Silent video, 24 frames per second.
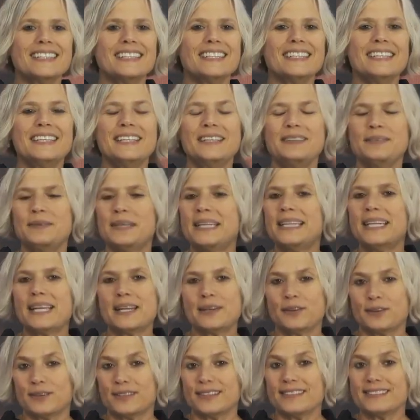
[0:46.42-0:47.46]
divina
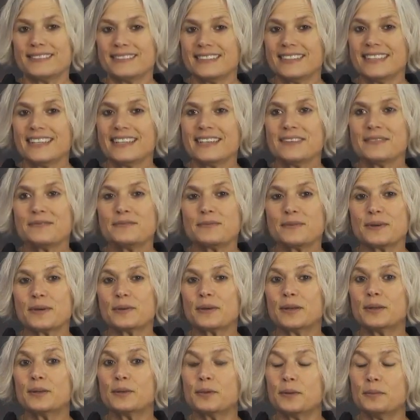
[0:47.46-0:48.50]
noticia fue
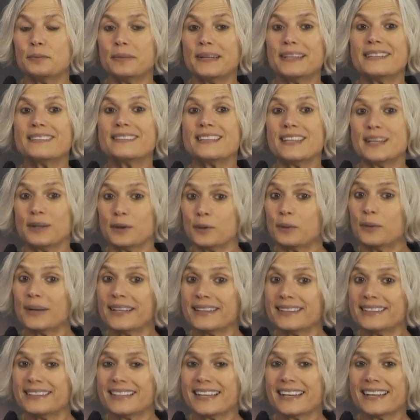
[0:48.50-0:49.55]
cuando cumplí
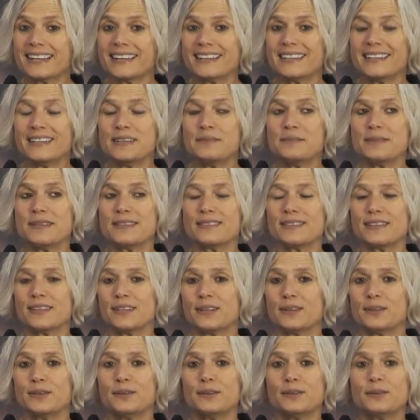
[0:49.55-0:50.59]
50, me
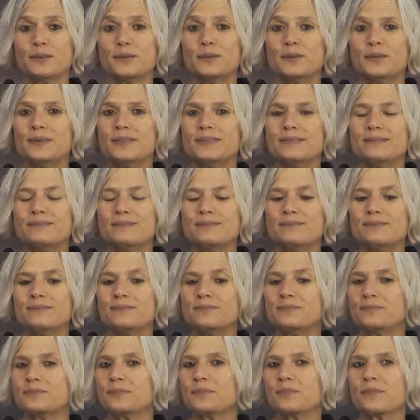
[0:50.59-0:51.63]
hicieron un,
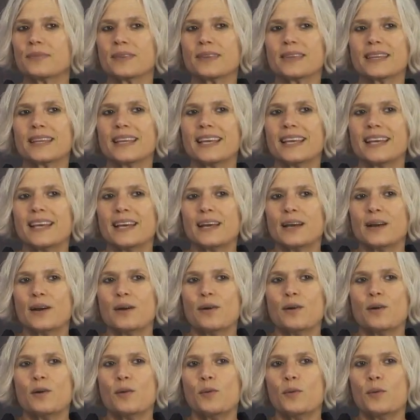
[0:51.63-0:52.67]

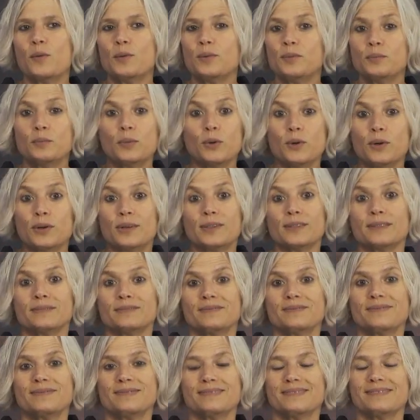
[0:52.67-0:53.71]
un book
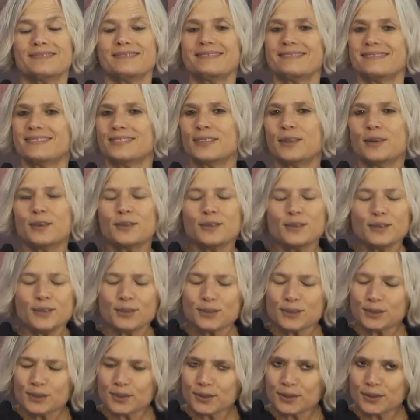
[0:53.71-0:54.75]
con
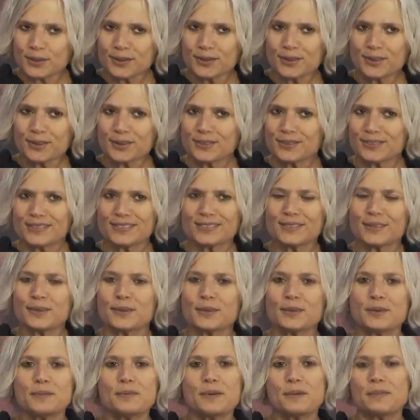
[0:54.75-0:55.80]
todos,
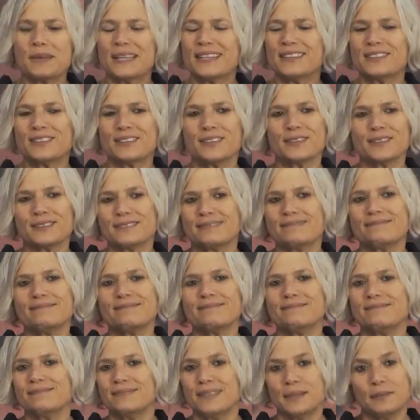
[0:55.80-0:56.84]
todos momentos
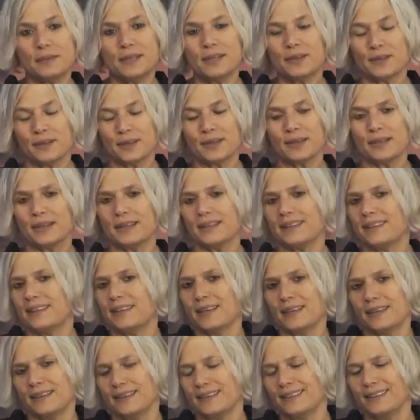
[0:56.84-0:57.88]
divinos
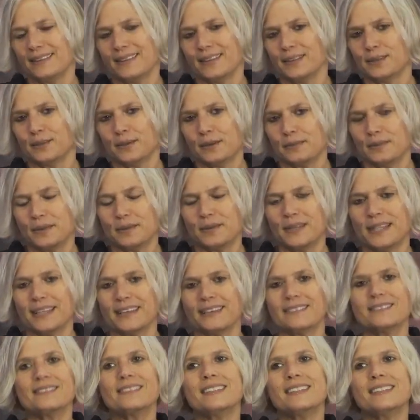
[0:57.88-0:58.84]
de toda mi vida